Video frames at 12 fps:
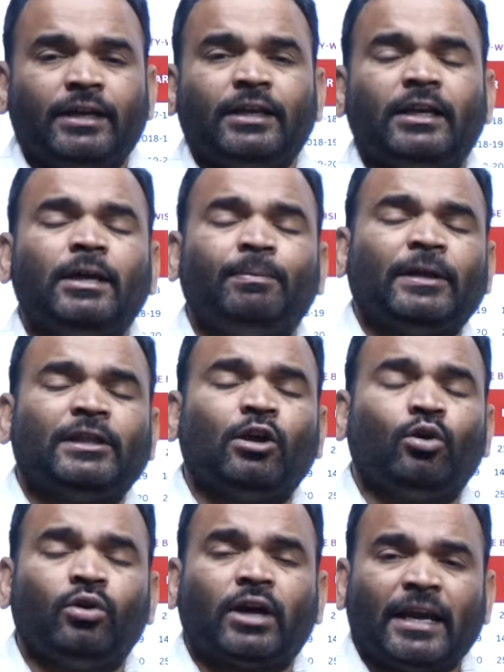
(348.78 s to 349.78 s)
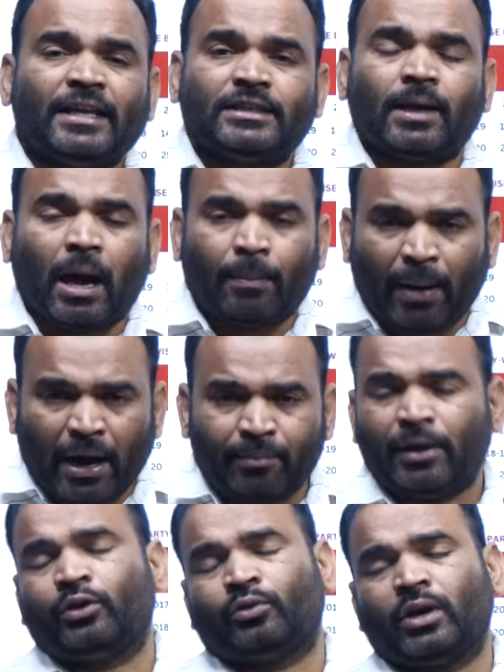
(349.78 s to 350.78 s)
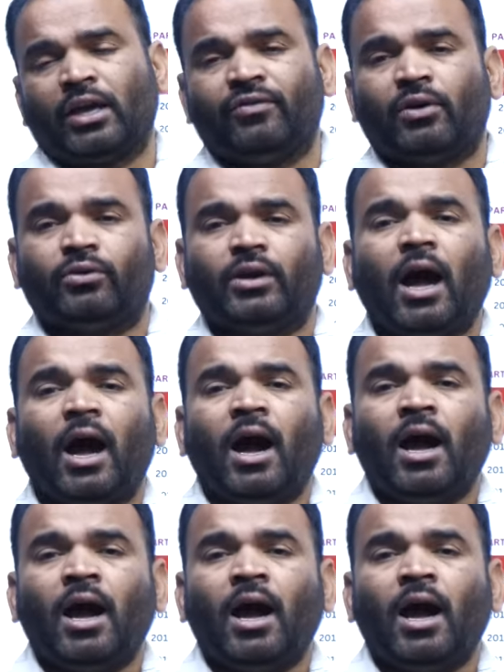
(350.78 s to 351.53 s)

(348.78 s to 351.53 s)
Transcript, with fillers: ఢిల్లీ పెద్దలు కనీసం అపాయింట్మెంట్ కూడా ఇవ్వకుండా